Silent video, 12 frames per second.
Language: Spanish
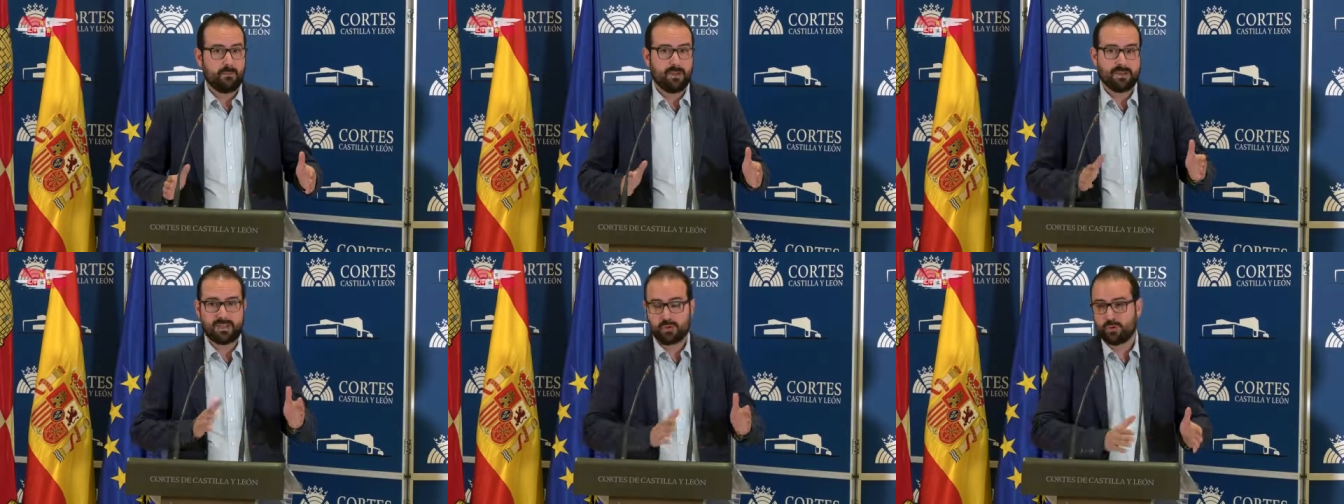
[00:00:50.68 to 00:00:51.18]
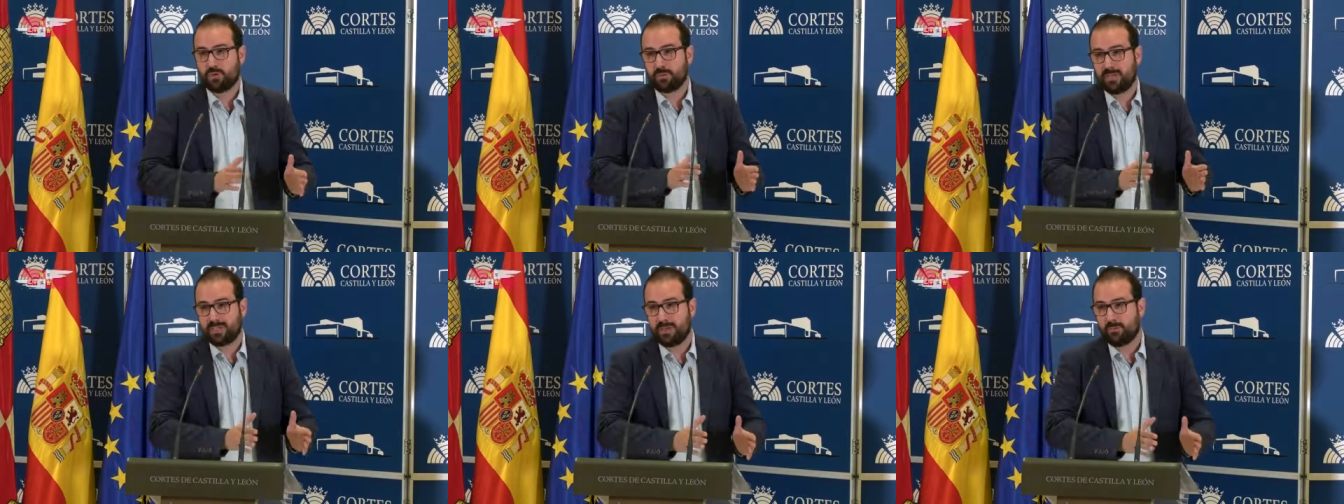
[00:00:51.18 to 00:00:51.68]
Mientras nosotros
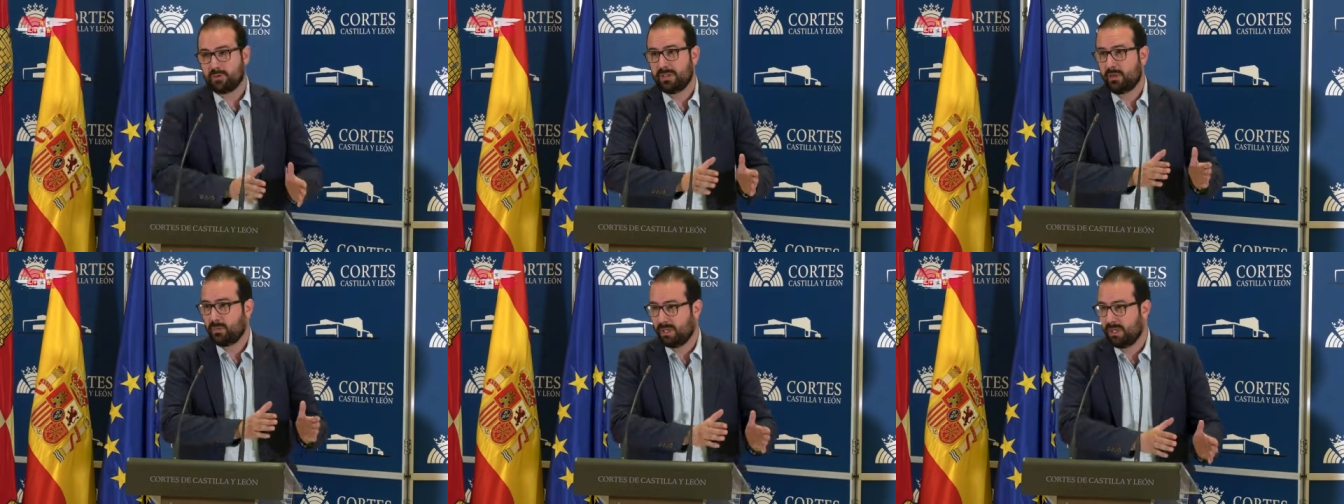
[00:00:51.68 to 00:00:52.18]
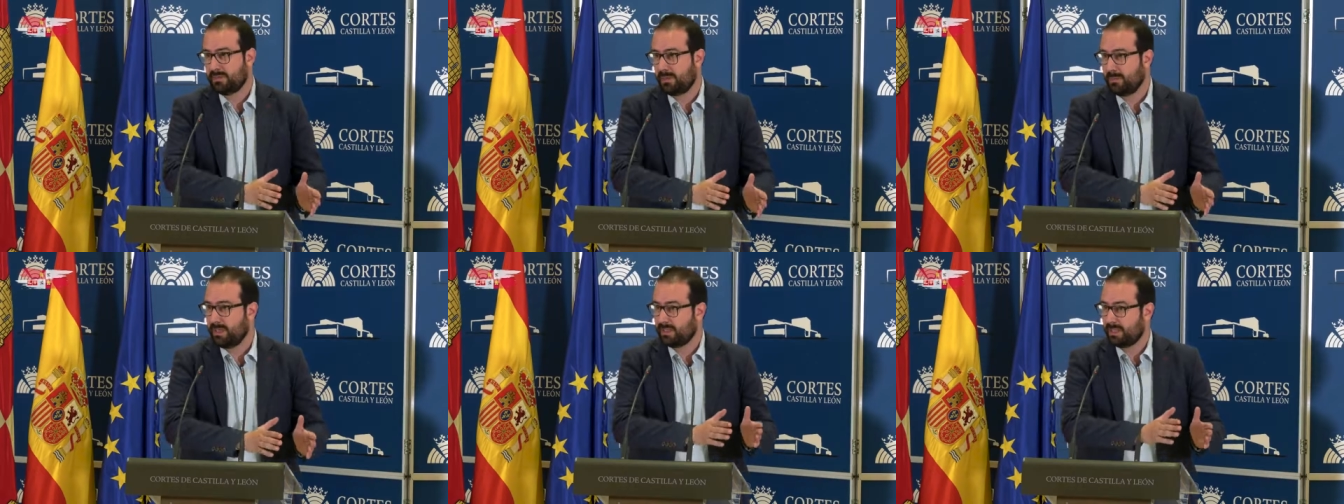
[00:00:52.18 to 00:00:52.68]
pensamos en ayudar a las
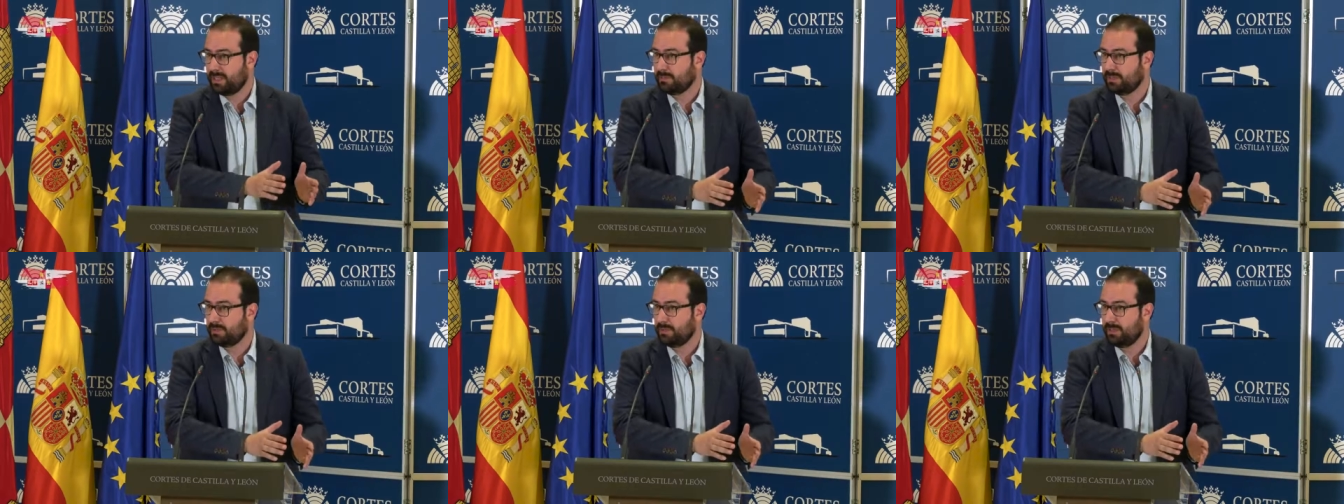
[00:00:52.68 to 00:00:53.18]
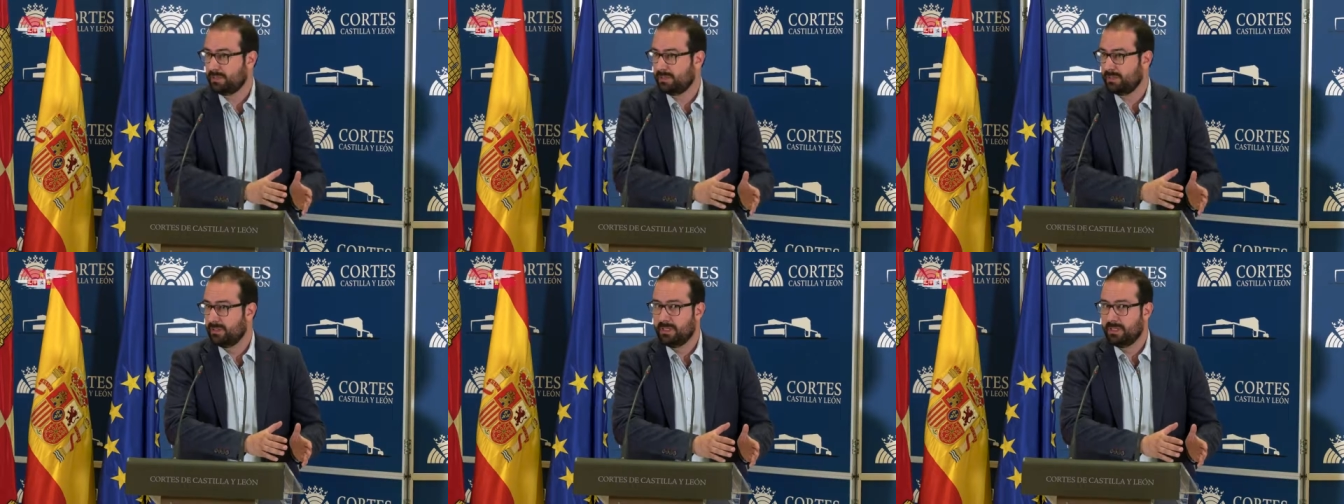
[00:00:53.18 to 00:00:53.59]
familias, a las personas,